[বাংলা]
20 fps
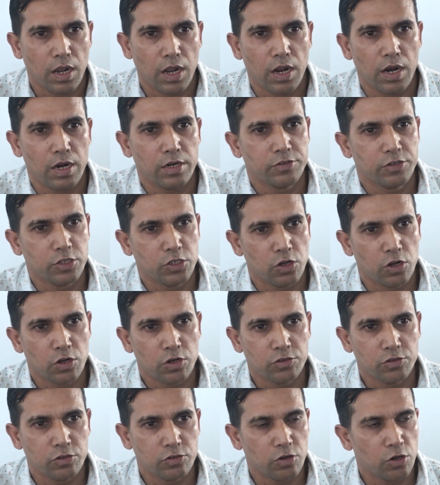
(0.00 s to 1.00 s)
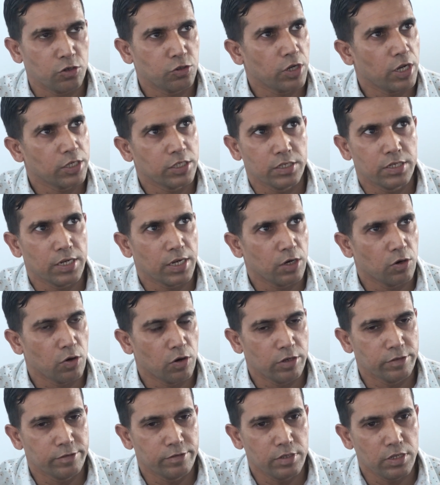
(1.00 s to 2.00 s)
আর চিটং হচ্ছে ছয়শো আশি টাকা
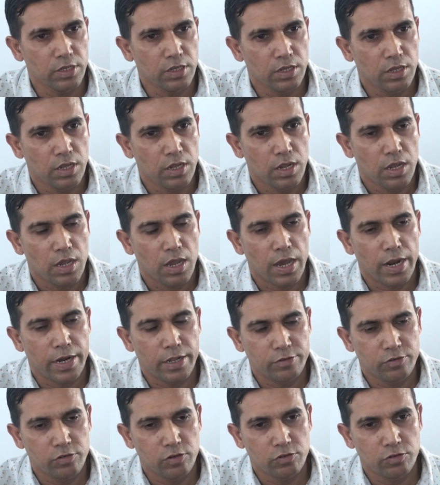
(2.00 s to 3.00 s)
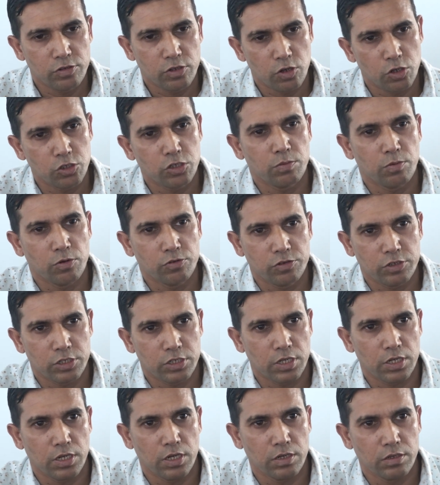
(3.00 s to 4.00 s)
নন এসি আর এসি হচ্ছে নয়শো পঞ্চাশ
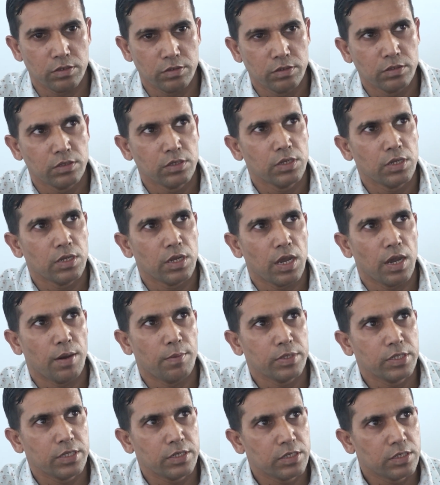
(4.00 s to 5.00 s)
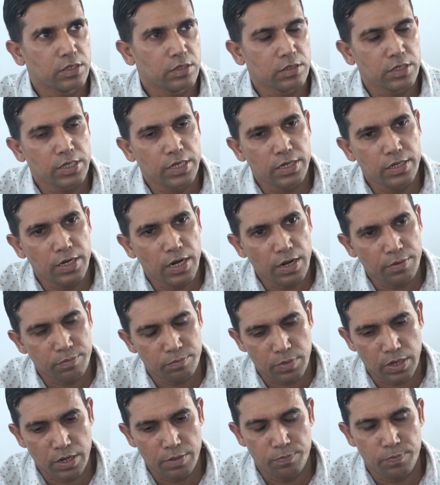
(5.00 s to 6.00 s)
টাকা আমাদের টিকিটের
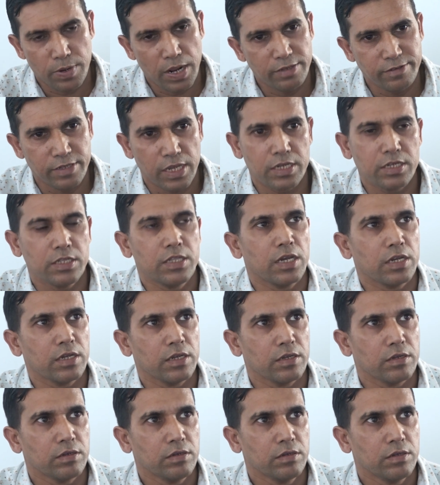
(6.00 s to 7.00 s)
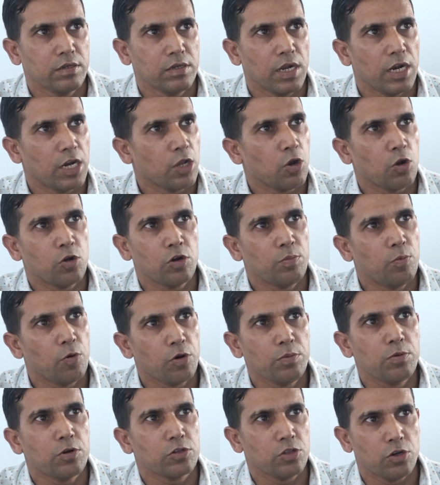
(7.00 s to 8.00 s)
মানে প্রাইস একই থাকে এটা কখনো
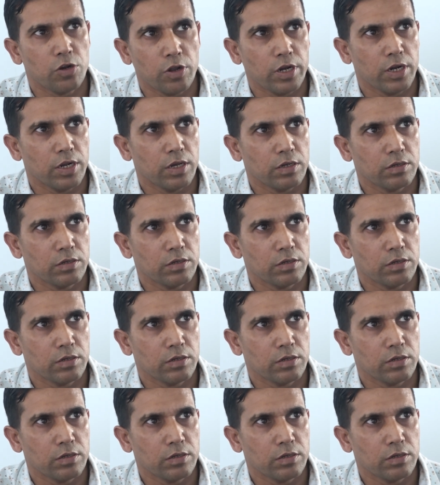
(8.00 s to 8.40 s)
পরিবর্তন হয় না